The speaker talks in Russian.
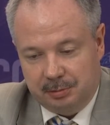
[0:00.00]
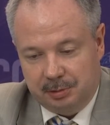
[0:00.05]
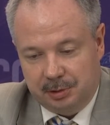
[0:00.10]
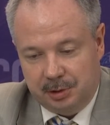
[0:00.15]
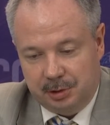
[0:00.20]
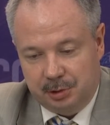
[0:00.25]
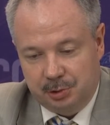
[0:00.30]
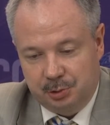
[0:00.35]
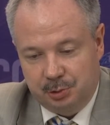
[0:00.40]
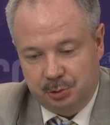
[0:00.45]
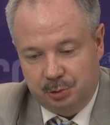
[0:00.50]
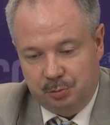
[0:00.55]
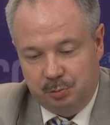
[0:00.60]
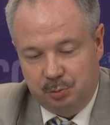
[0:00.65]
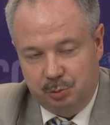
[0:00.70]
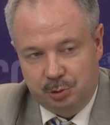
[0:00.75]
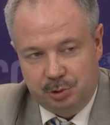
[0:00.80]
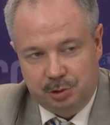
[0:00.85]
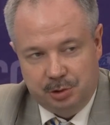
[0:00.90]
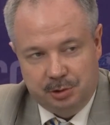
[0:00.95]
хорошо
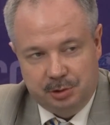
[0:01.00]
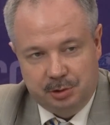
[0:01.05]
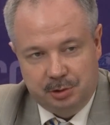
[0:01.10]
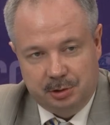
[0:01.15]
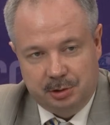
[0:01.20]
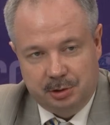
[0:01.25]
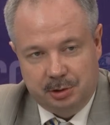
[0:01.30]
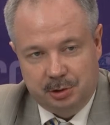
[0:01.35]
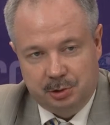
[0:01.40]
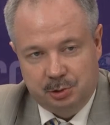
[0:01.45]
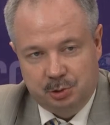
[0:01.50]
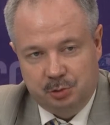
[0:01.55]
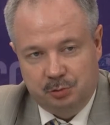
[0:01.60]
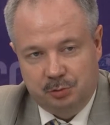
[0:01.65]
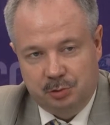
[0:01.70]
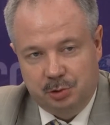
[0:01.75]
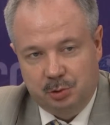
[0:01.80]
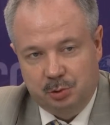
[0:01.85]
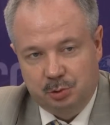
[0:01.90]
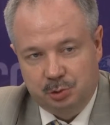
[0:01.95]
обученные, хорошо
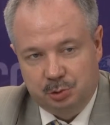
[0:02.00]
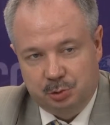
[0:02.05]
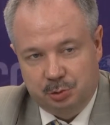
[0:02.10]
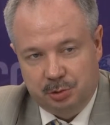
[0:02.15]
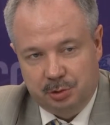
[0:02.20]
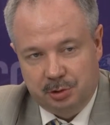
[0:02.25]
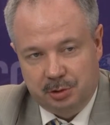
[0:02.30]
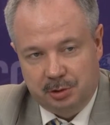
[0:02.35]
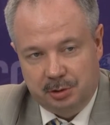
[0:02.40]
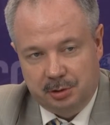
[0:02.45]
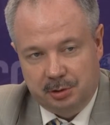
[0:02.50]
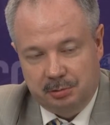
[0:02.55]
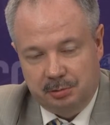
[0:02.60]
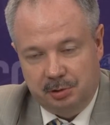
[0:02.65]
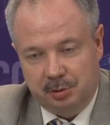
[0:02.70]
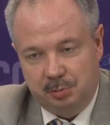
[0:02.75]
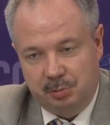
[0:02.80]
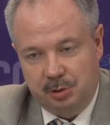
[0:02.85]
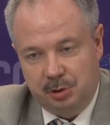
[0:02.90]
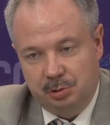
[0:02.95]
вооруженные,
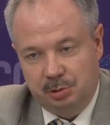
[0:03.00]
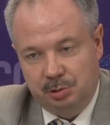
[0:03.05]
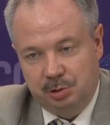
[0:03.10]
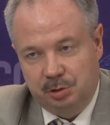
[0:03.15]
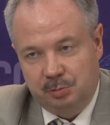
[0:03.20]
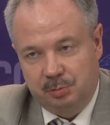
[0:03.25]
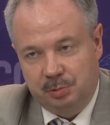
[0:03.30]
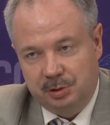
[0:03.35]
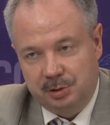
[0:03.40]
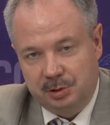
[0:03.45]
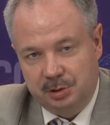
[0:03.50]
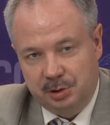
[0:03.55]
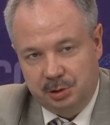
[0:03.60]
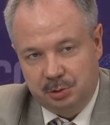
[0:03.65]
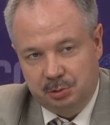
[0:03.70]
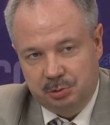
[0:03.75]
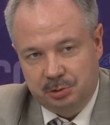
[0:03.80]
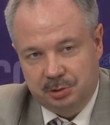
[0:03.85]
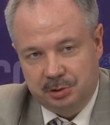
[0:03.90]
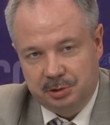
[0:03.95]
имеющие
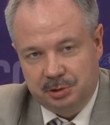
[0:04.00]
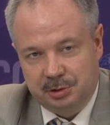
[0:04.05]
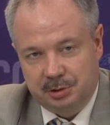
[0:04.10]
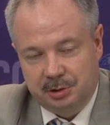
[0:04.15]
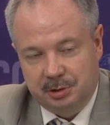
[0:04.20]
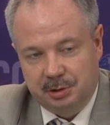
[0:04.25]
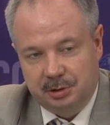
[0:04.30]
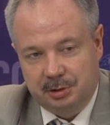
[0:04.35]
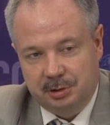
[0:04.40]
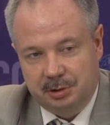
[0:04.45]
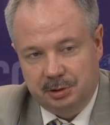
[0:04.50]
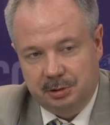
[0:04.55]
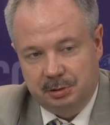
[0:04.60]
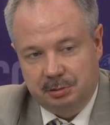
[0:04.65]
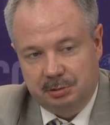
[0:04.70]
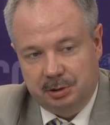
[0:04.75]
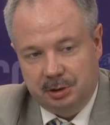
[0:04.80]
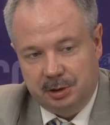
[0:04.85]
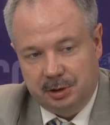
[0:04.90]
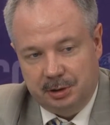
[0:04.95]
поддержку со стороны
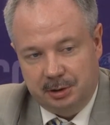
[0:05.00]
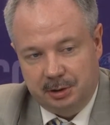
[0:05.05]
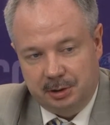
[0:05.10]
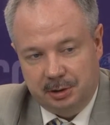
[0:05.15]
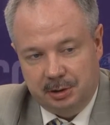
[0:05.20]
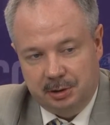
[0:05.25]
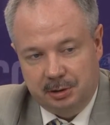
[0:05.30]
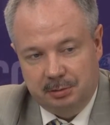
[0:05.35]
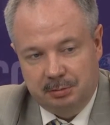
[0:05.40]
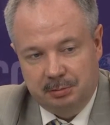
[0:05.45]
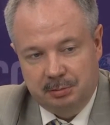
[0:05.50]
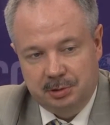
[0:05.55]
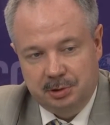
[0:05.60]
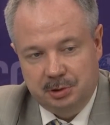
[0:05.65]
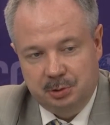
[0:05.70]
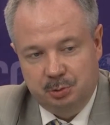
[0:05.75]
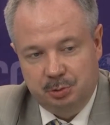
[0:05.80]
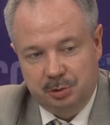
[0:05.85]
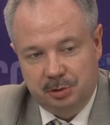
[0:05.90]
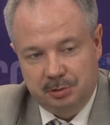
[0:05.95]
Катара,
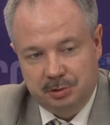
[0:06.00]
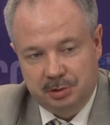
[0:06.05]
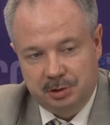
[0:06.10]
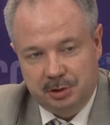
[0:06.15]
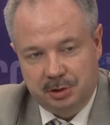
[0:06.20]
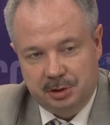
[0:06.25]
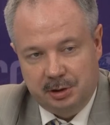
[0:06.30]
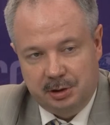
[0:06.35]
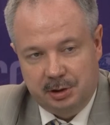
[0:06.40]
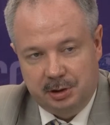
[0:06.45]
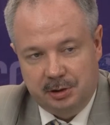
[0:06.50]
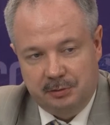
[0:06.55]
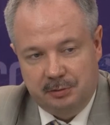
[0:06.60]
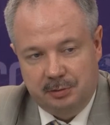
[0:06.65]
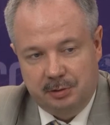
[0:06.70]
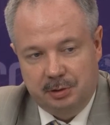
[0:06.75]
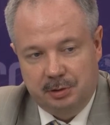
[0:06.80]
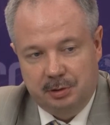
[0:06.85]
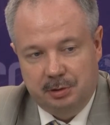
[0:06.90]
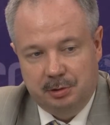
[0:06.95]
Саудовской
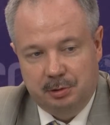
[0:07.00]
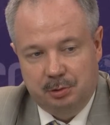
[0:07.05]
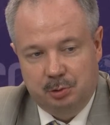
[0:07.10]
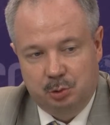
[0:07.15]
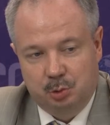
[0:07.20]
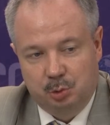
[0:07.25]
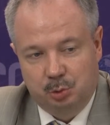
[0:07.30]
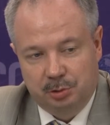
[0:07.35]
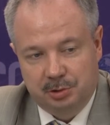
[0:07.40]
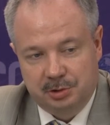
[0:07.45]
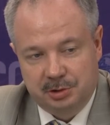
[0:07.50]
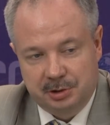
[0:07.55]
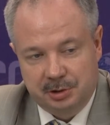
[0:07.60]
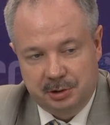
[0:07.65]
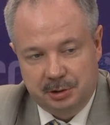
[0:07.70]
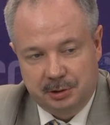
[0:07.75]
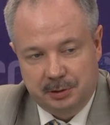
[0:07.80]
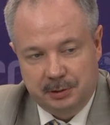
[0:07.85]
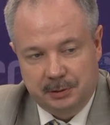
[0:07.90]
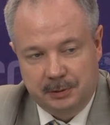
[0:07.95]
Аравии,
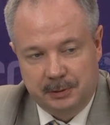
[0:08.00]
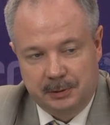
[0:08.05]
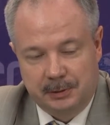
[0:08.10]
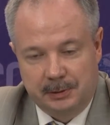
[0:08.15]
Турции.